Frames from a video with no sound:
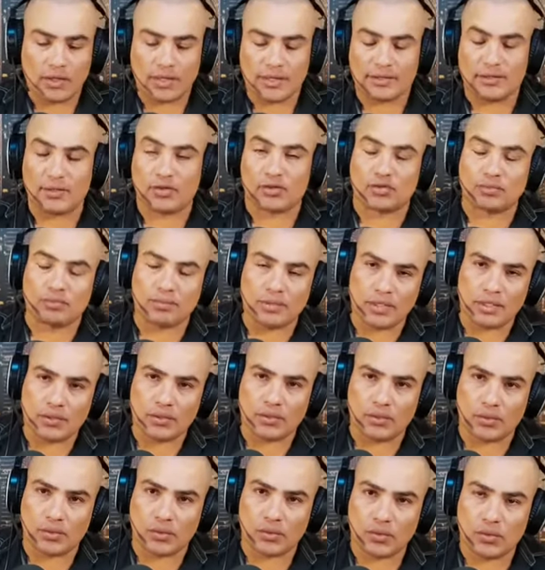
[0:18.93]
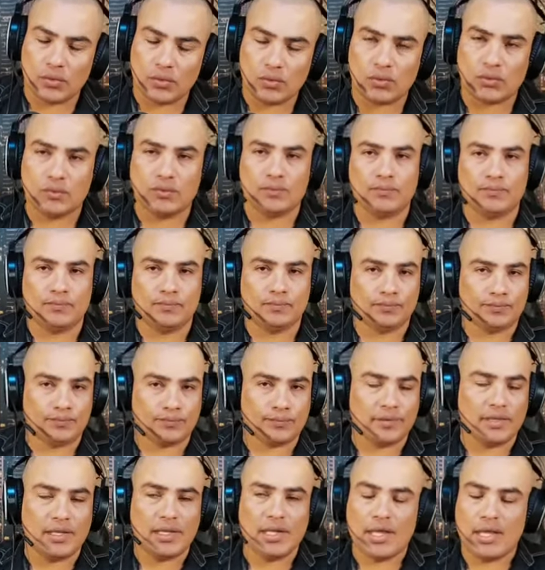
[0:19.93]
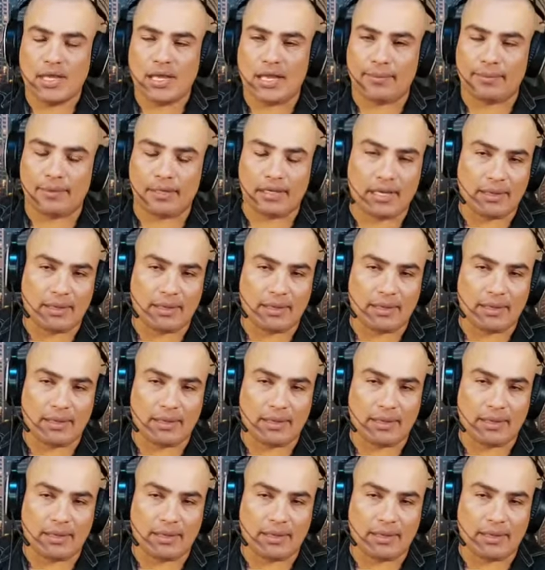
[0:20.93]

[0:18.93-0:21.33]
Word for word: Dios mío, ¿no? La,